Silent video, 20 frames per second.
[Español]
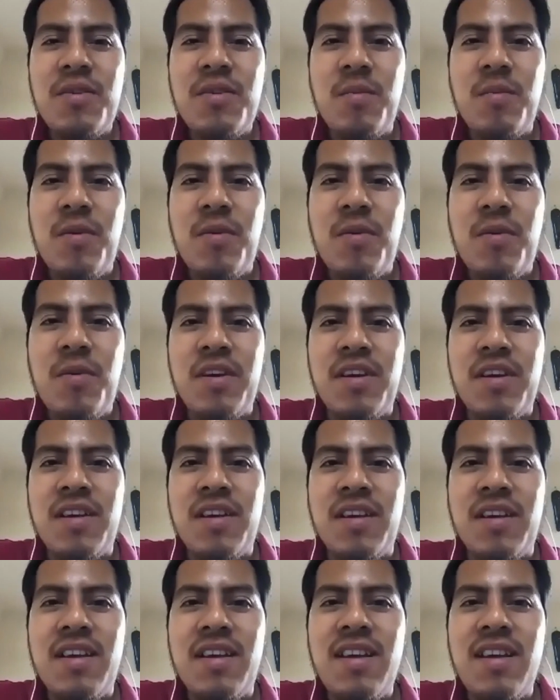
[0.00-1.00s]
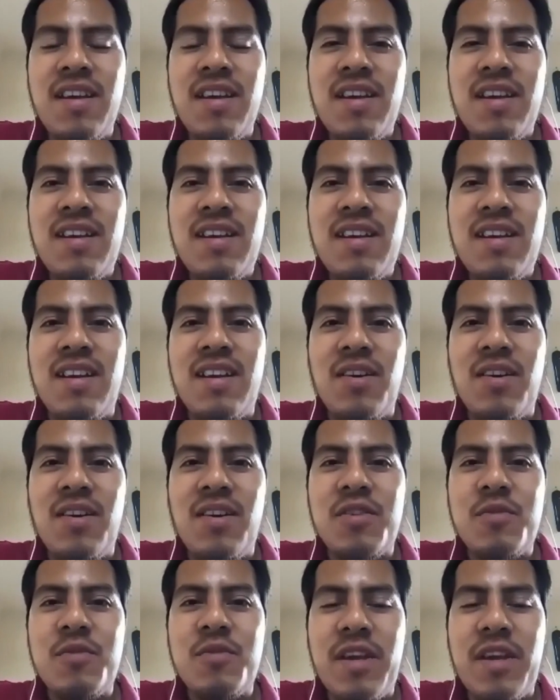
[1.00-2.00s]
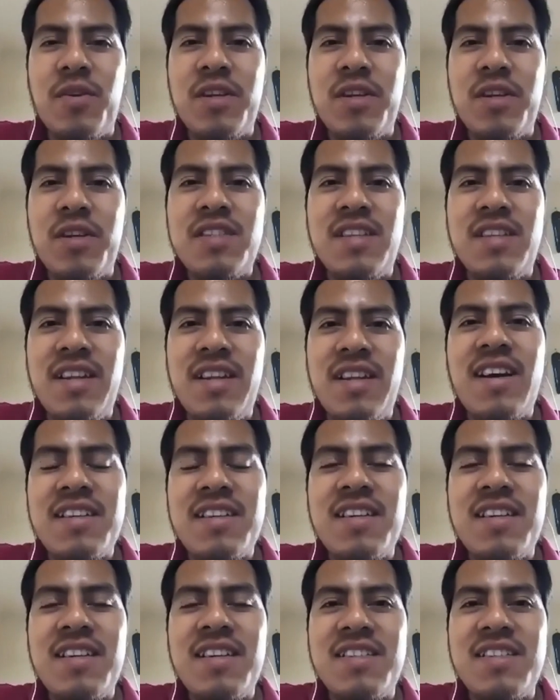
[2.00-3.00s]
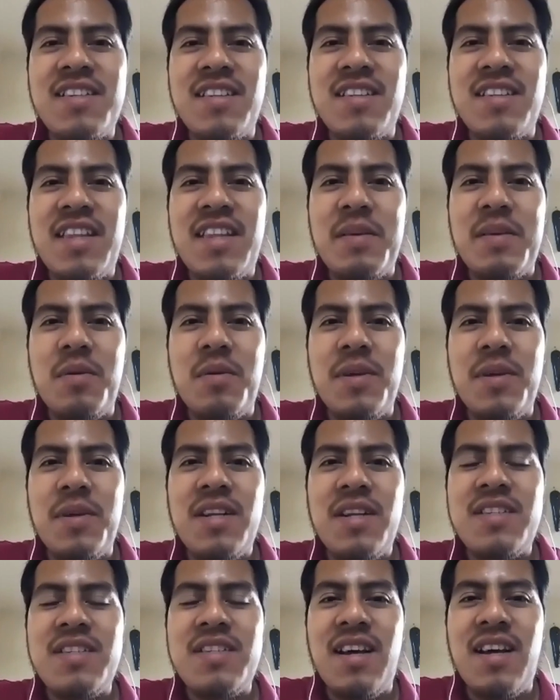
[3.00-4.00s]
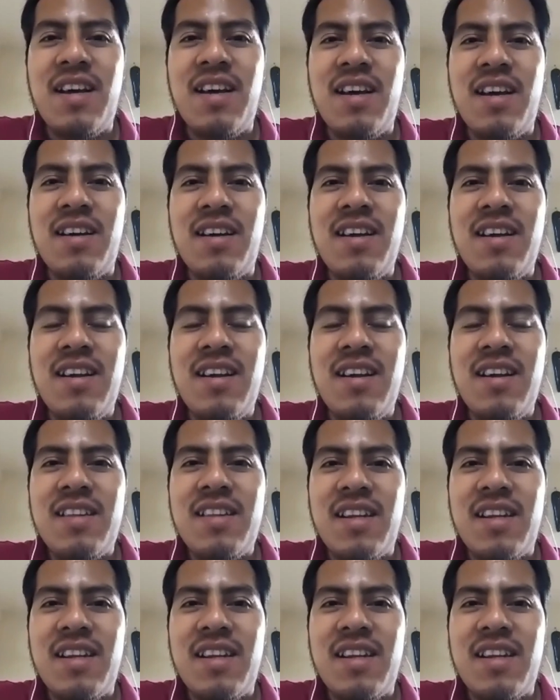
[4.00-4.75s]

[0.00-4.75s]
Como eh, los mayores tienen esa necesidad de vivir esa